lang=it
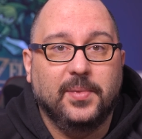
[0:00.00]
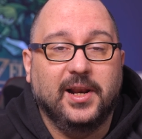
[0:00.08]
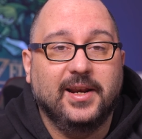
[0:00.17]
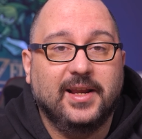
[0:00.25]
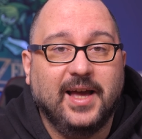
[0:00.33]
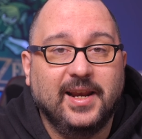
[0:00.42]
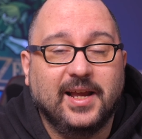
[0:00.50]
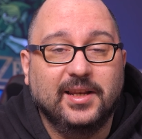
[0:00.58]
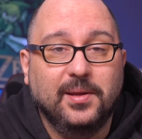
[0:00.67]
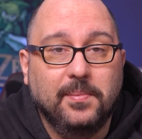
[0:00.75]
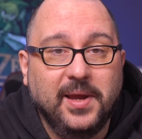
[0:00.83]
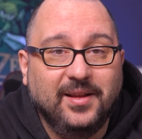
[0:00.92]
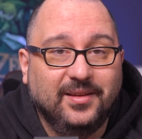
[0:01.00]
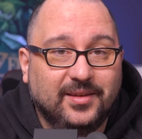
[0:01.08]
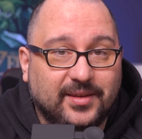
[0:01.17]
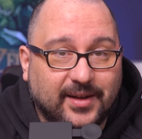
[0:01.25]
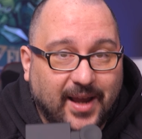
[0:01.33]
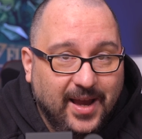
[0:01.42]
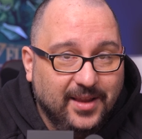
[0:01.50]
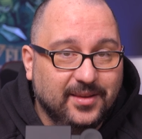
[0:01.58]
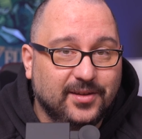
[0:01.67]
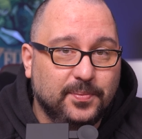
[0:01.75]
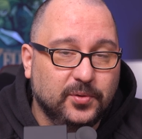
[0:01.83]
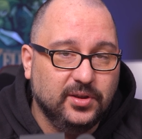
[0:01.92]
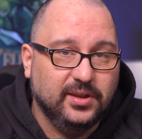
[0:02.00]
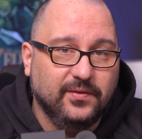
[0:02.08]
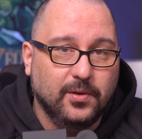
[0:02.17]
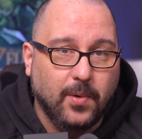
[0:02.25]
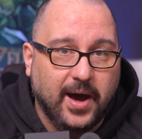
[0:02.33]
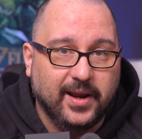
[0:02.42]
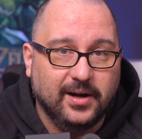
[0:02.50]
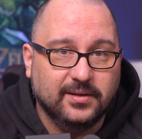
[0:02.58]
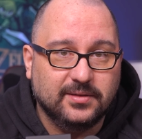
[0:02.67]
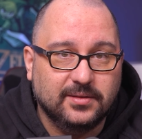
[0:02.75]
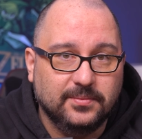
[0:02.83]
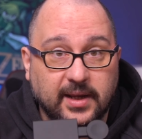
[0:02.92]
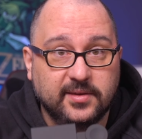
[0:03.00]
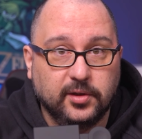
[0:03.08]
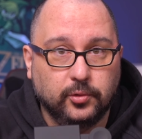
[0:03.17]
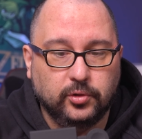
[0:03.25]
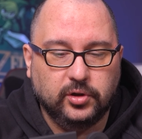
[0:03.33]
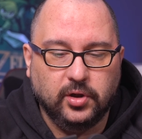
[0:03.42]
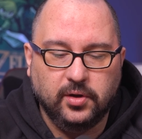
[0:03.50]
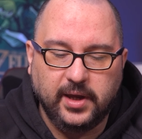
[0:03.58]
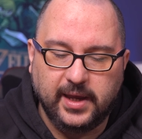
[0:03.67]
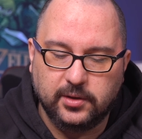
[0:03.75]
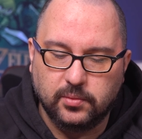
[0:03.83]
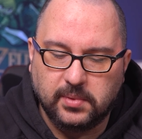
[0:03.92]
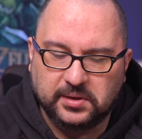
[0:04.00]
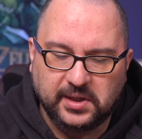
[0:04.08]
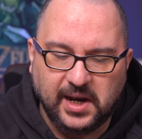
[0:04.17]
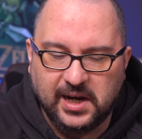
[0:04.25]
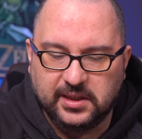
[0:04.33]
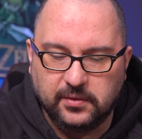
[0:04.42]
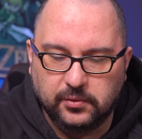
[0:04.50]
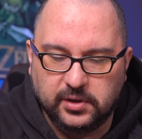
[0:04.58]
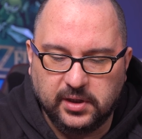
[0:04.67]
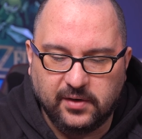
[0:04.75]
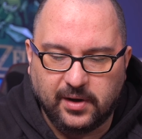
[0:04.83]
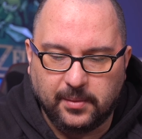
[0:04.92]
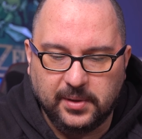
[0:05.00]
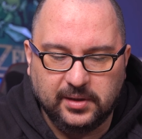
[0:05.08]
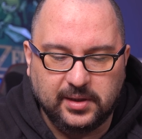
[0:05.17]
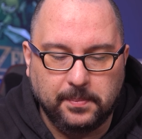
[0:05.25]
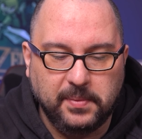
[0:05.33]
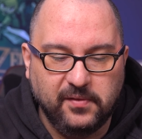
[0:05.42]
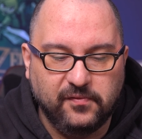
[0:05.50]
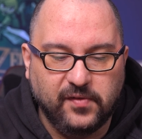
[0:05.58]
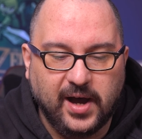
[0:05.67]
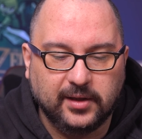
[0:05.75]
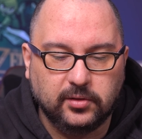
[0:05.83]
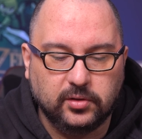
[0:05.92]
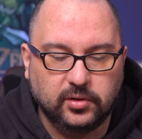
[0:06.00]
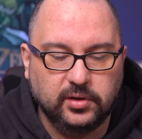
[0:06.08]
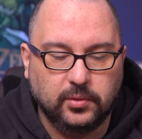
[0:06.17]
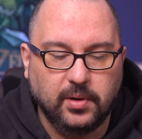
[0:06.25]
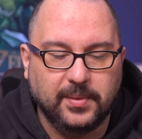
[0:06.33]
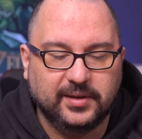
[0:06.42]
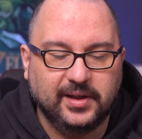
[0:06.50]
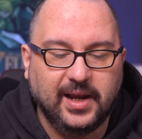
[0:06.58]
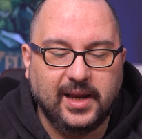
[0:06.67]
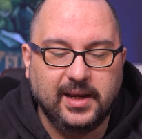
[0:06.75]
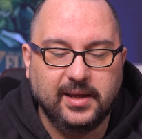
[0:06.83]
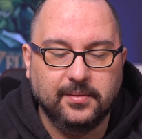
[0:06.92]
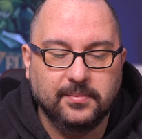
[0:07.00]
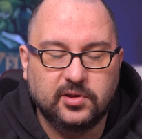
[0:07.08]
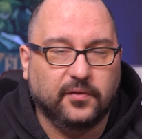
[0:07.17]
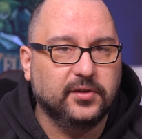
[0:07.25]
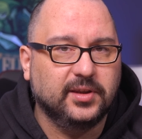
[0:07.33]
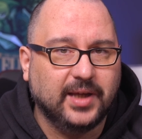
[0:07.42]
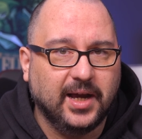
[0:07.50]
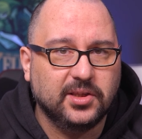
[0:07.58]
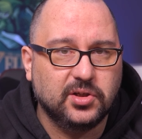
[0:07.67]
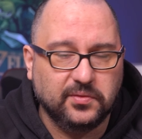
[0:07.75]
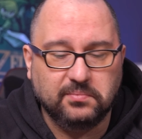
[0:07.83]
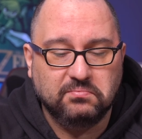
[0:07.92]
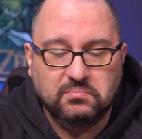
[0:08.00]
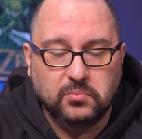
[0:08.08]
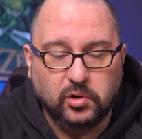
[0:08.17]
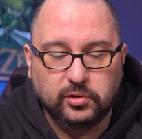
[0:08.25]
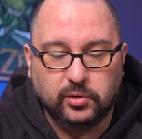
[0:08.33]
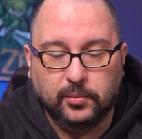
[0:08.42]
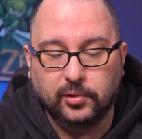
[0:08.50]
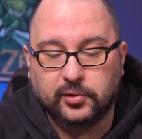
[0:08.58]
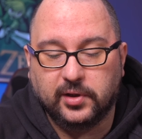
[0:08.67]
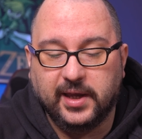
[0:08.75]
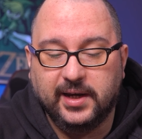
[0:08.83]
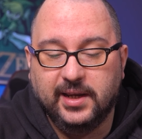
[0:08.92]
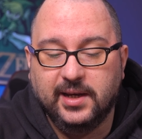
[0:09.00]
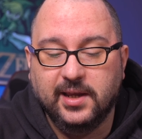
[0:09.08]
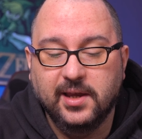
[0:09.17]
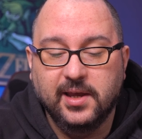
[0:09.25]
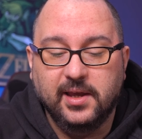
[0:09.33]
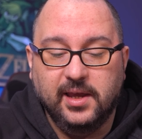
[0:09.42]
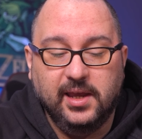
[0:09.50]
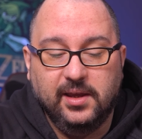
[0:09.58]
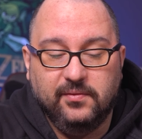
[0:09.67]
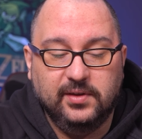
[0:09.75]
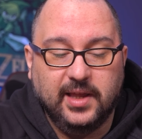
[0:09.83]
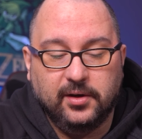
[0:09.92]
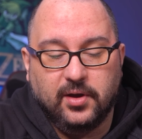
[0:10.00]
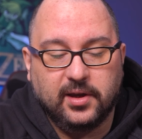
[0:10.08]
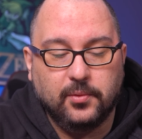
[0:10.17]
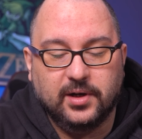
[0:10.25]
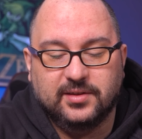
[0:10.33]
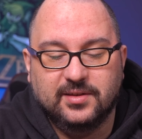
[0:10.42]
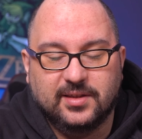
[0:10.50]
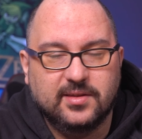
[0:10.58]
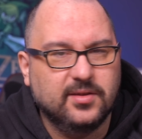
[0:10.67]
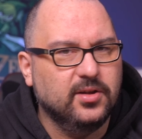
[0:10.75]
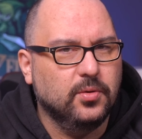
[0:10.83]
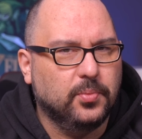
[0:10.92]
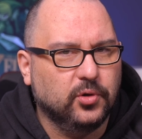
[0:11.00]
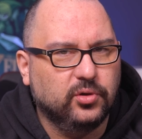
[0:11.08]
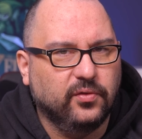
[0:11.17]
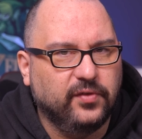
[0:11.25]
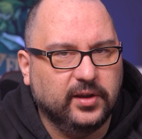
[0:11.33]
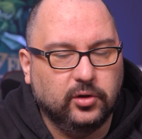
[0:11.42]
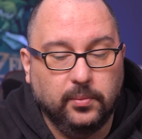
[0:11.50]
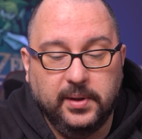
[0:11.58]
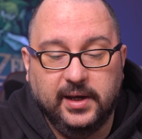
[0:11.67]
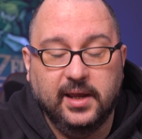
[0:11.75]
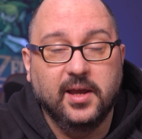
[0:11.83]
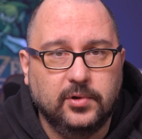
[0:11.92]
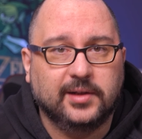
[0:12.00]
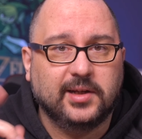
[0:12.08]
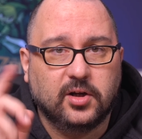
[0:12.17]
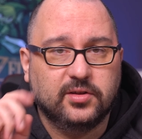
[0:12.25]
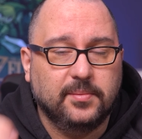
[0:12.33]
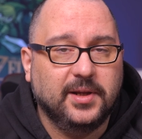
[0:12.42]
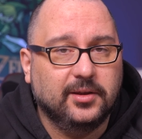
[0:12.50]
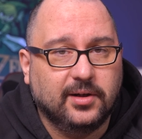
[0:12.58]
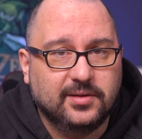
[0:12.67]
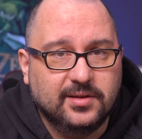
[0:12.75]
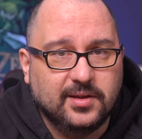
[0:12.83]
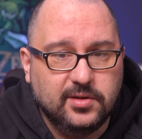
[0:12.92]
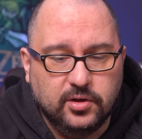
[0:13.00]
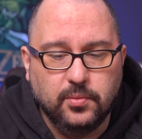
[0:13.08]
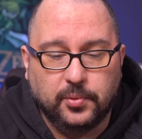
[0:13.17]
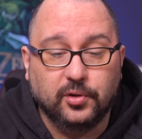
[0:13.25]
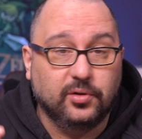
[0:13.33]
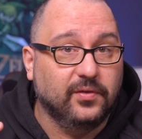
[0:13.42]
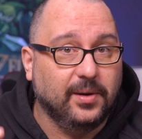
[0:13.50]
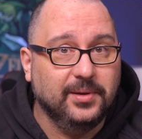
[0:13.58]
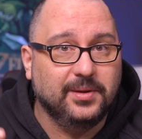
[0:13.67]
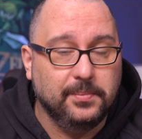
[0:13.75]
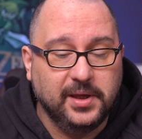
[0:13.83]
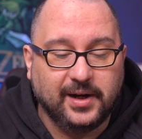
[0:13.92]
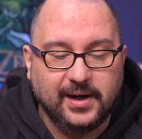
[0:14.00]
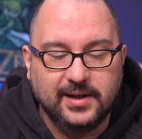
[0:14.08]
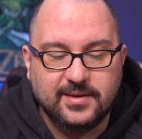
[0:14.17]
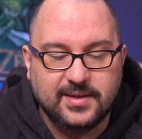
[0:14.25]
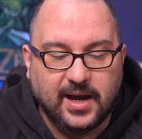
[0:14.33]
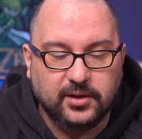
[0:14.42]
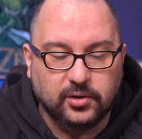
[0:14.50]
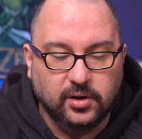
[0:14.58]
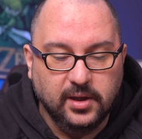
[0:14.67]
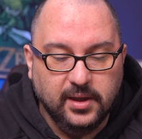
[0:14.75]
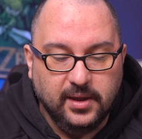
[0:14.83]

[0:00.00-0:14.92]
per la ricarica di ben tre dispositivi wireless. Innanzitutto è di un materiale devo dire veramente ben fatto di quei materiali soft touch molto molto carini e vi danno anche quella sensazione di un prodotto fatto bene. Un'altra cosa che mi ha dato la sensazione di un prodotto veramente ben realizzato